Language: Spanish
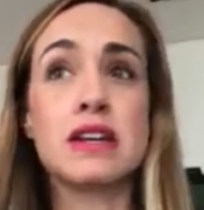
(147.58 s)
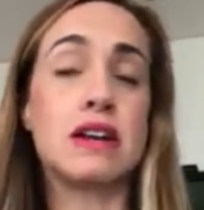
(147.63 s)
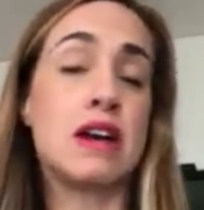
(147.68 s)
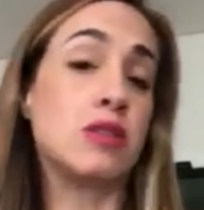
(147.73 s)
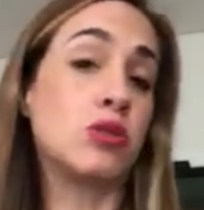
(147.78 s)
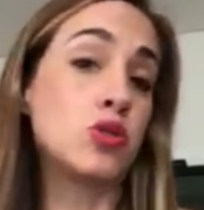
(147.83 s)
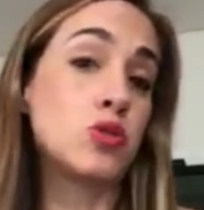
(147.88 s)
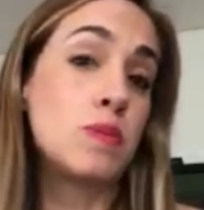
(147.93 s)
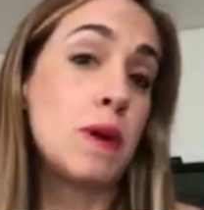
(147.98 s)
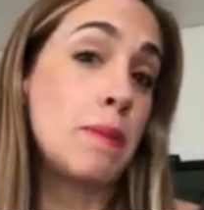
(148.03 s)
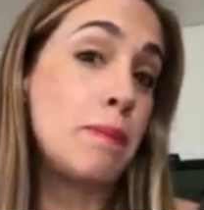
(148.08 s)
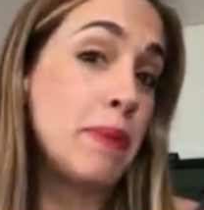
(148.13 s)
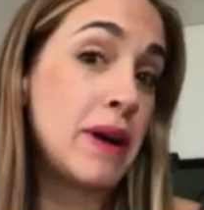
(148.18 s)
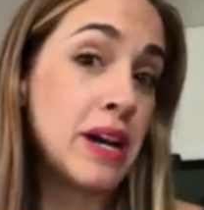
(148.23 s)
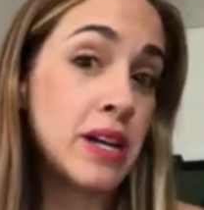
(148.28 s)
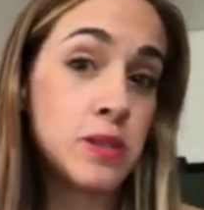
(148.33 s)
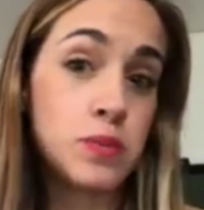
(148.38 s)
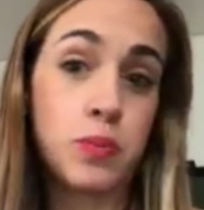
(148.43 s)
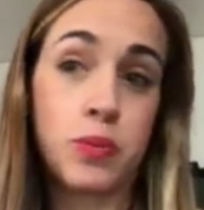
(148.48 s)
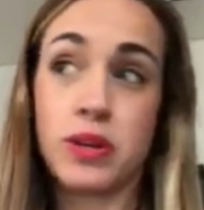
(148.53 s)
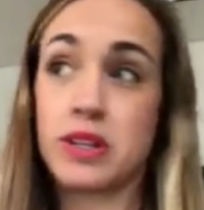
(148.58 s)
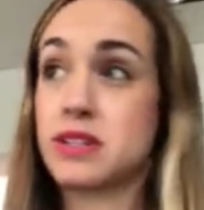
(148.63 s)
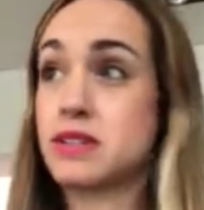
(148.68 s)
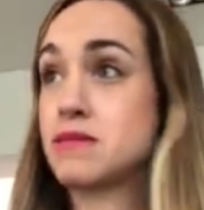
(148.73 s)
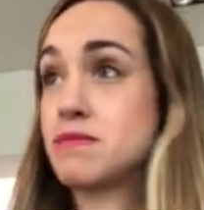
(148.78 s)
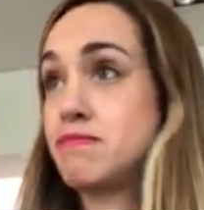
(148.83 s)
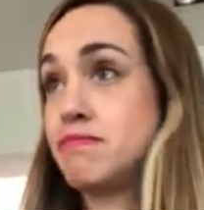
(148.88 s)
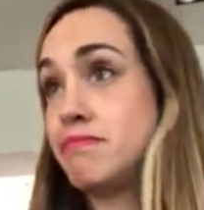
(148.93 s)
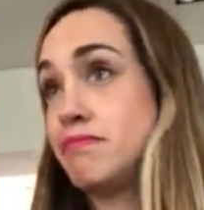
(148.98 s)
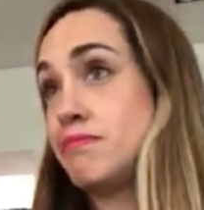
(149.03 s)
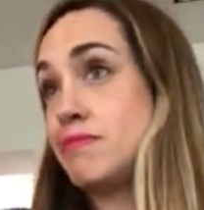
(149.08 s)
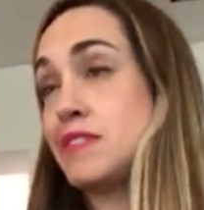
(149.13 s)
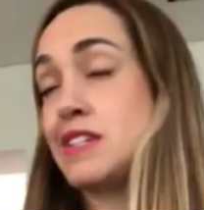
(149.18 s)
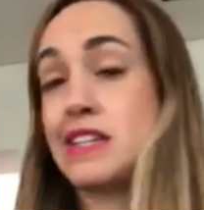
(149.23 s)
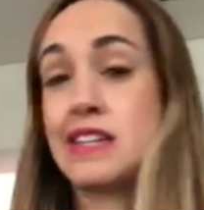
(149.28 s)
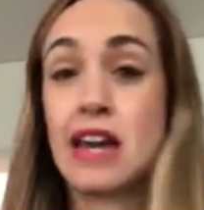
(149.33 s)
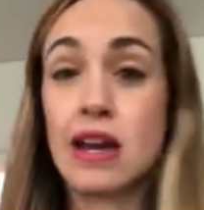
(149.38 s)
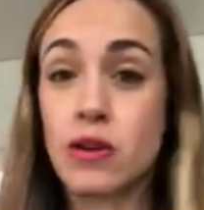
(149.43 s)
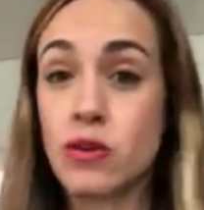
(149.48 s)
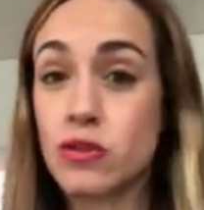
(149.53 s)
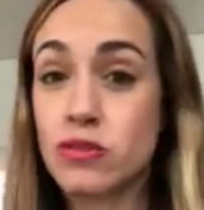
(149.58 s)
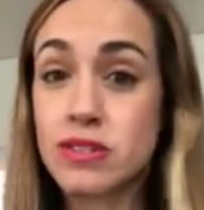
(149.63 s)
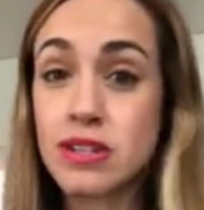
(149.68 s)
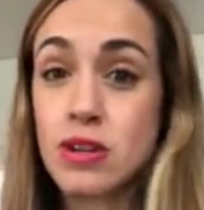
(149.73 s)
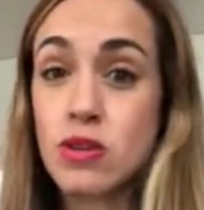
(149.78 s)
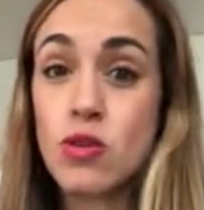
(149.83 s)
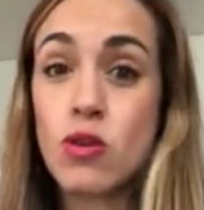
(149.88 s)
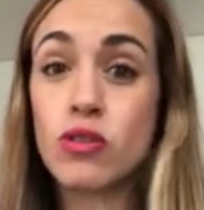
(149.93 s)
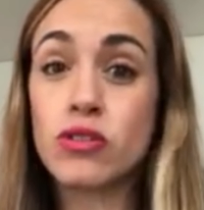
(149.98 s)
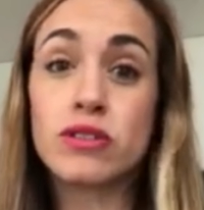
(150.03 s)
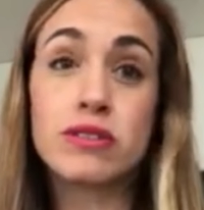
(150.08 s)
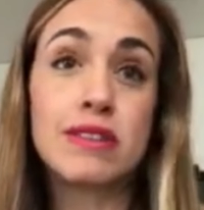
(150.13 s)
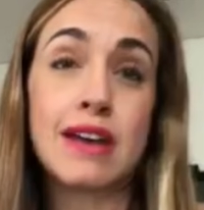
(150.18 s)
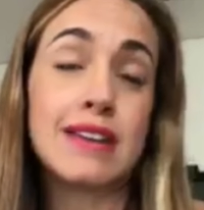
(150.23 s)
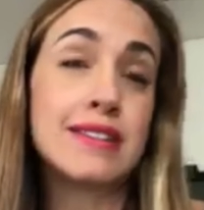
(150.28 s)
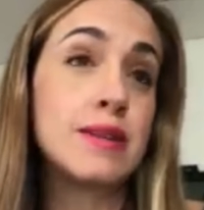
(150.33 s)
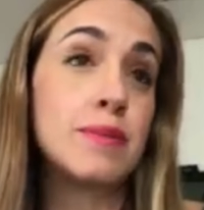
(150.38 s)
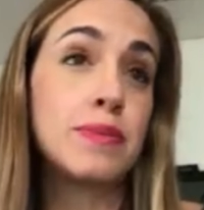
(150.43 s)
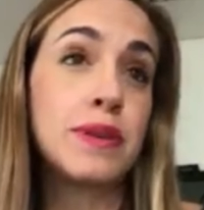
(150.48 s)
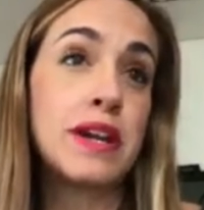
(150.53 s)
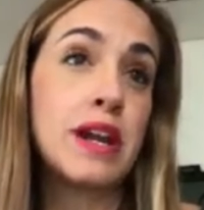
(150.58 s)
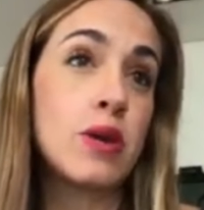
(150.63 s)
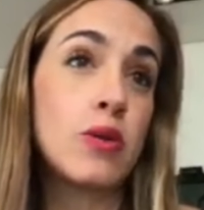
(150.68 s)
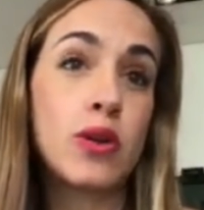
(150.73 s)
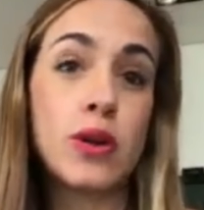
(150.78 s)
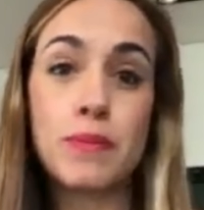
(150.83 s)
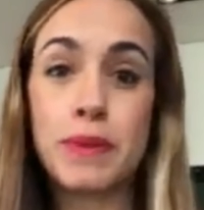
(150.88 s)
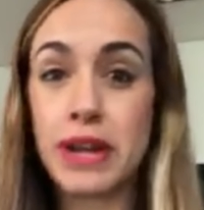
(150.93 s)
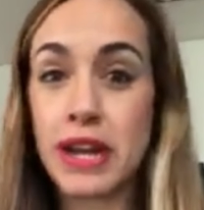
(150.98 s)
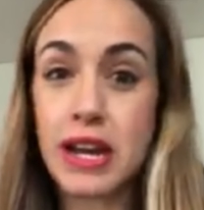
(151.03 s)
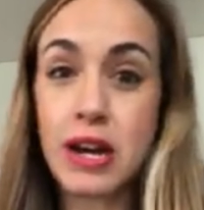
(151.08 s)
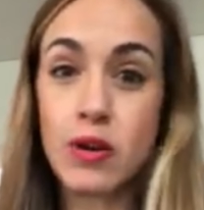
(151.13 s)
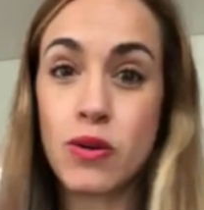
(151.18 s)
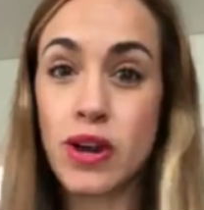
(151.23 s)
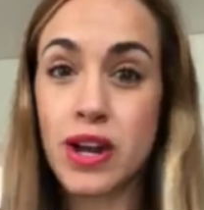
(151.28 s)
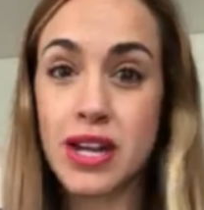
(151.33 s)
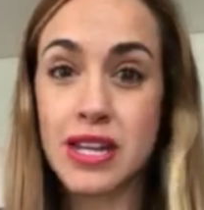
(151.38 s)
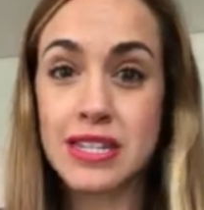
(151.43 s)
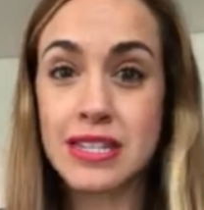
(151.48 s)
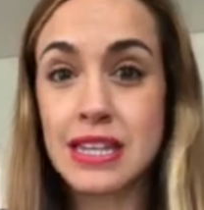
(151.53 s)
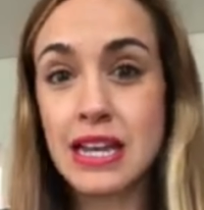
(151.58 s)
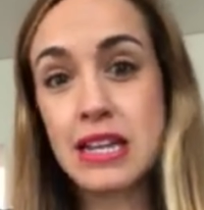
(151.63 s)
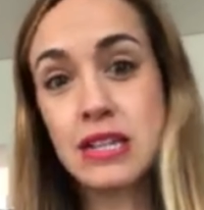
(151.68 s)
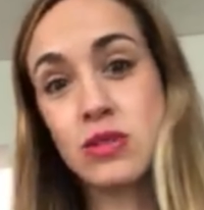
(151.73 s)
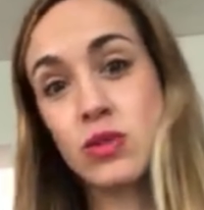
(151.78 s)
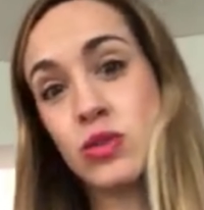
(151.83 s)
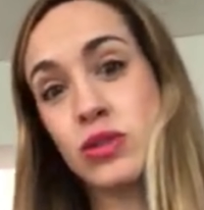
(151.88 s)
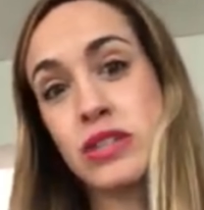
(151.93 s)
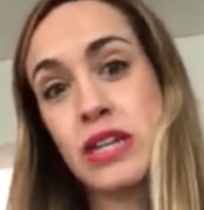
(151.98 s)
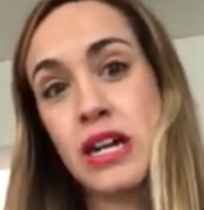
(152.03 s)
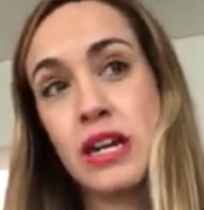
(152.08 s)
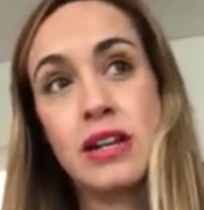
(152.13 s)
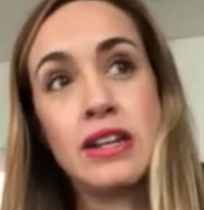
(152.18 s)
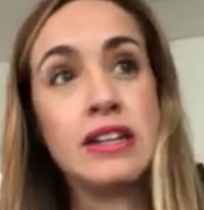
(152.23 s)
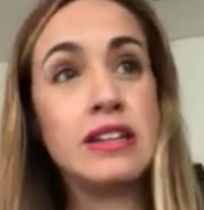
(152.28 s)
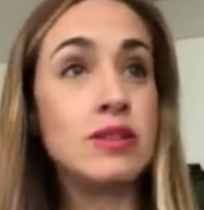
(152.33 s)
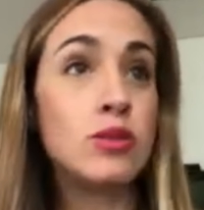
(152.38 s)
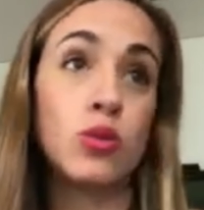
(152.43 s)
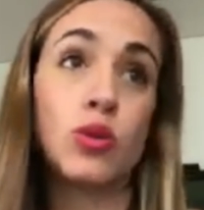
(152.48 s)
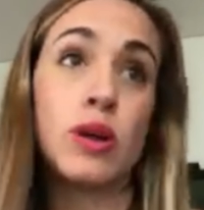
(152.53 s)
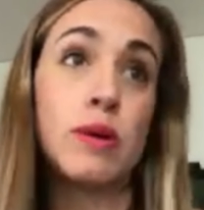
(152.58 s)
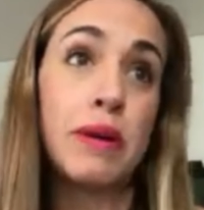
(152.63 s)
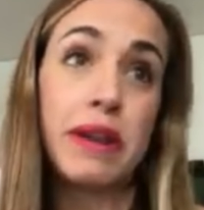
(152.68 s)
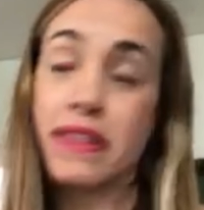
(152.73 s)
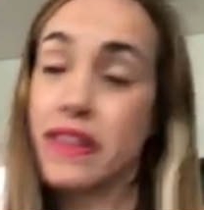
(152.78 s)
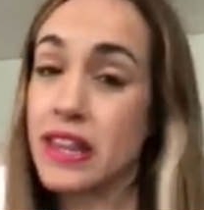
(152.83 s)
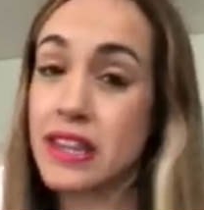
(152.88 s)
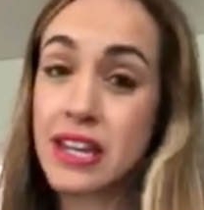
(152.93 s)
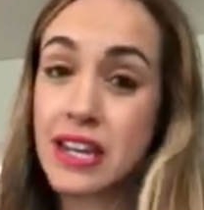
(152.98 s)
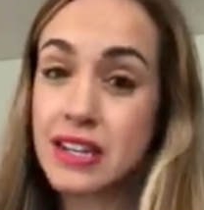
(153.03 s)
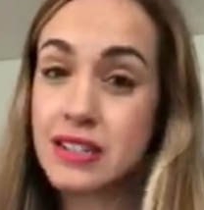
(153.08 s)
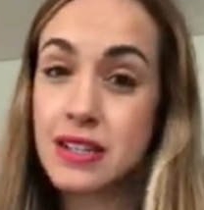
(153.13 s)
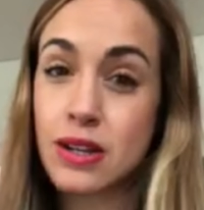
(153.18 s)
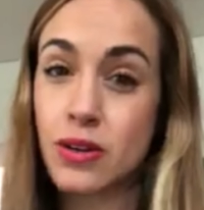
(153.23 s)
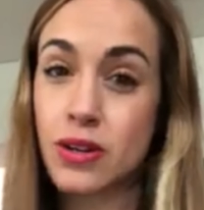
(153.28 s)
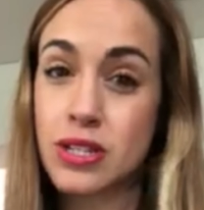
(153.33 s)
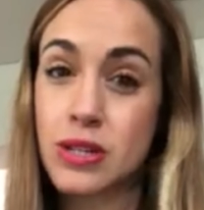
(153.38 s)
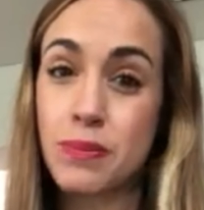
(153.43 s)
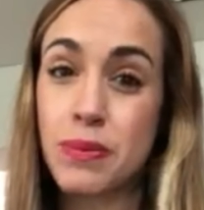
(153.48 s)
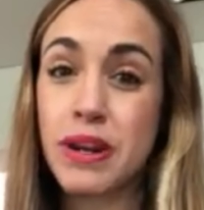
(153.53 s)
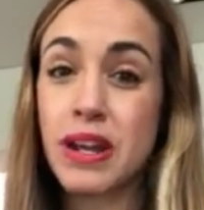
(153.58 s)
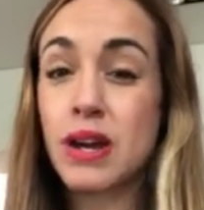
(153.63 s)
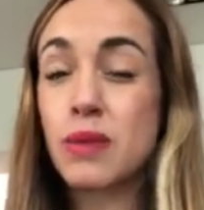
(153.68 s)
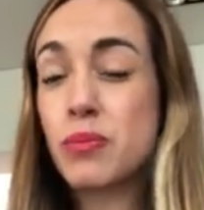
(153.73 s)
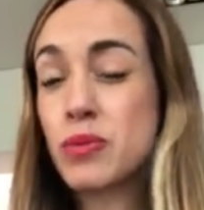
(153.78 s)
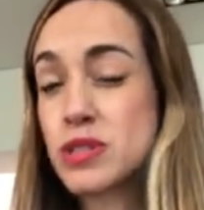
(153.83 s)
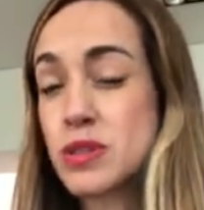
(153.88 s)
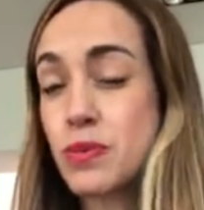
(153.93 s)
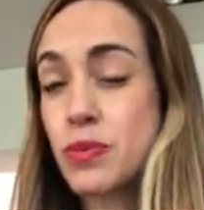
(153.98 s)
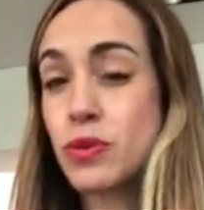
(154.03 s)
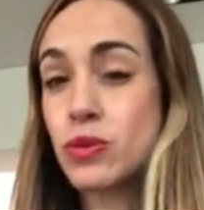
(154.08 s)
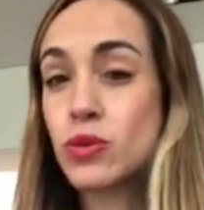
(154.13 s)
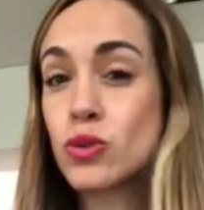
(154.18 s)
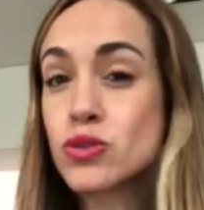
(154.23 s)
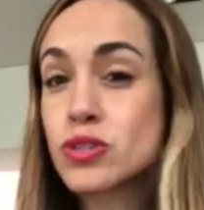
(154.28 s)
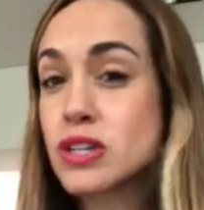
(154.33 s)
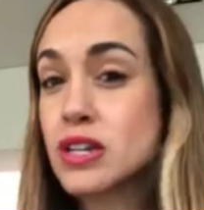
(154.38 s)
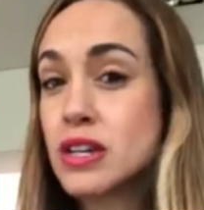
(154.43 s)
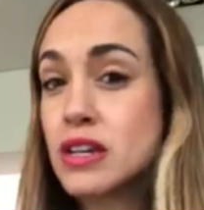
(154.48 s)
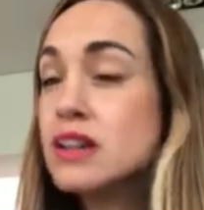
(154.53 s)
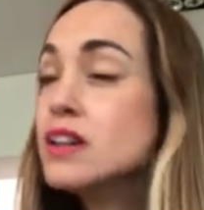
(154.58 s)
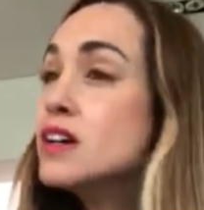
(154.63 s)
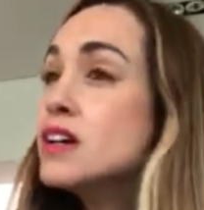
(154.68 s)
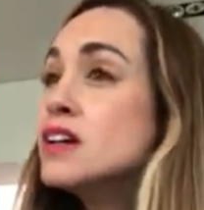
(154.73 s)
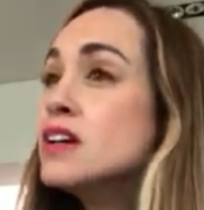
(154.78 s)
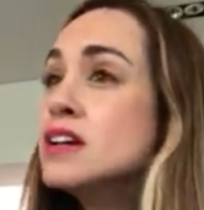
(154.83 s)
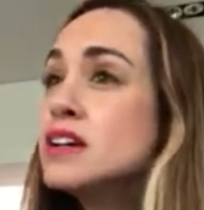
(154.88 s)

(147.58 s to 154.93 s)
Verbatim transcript: a tus papás, pues si ya no, si no aceptan alguna pareja con la que estás o tal y tú de verdad quieres estar con esa pareja, pues de pronto sí